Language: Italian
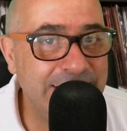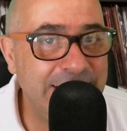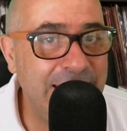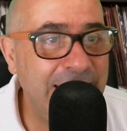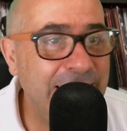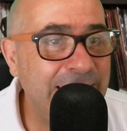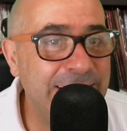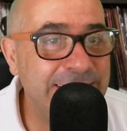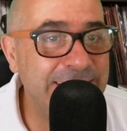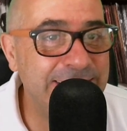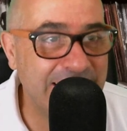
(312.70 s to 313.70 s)
te,
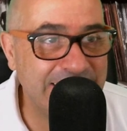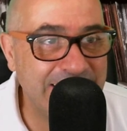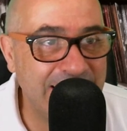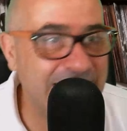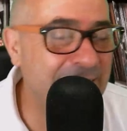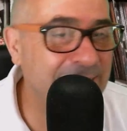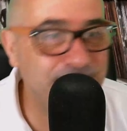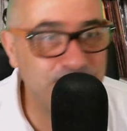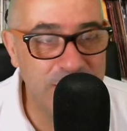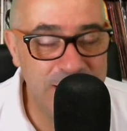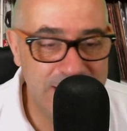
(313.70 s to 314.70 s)
tataran,
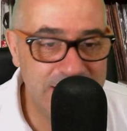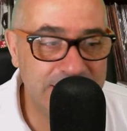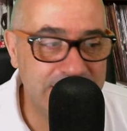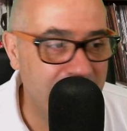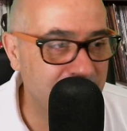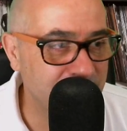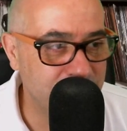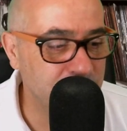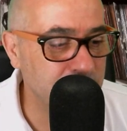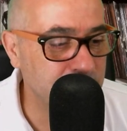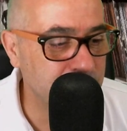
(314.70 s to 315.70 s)

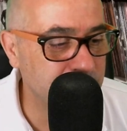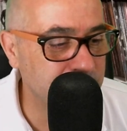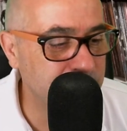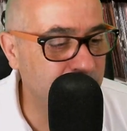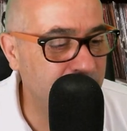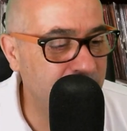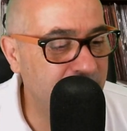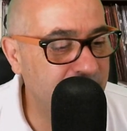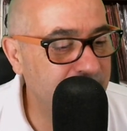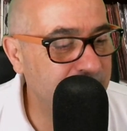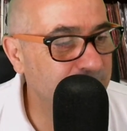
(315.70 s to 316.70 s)
tanti
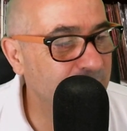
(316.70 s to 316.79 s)
auguri